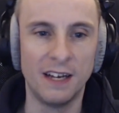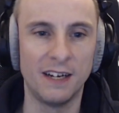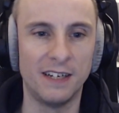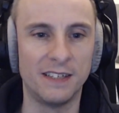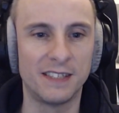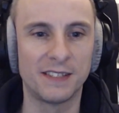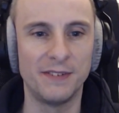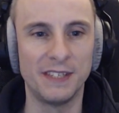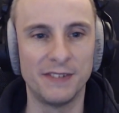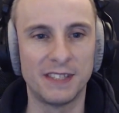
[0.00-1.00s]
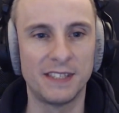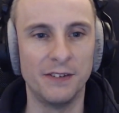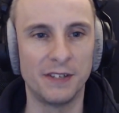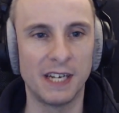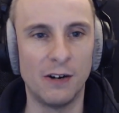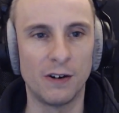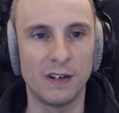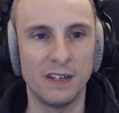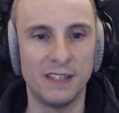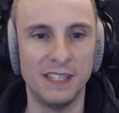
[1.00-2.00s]
Äh, deswegen wird es hier und da auch
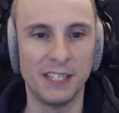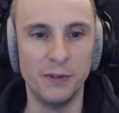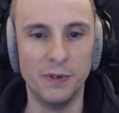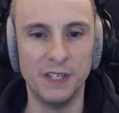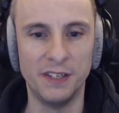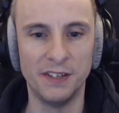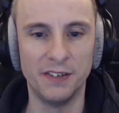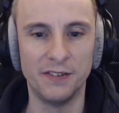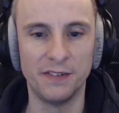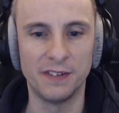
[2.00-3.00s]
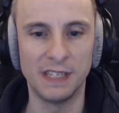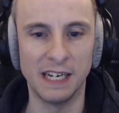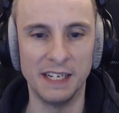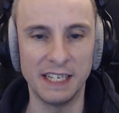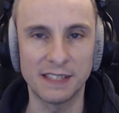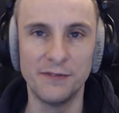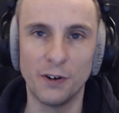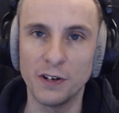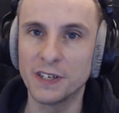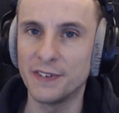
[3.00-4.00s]
nicht nur in der nächsten
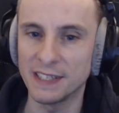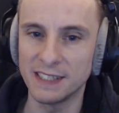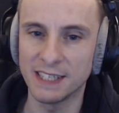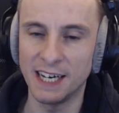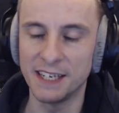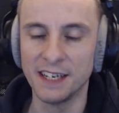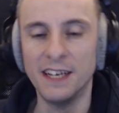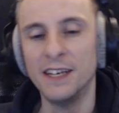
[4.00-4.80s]
Woche quasi sein,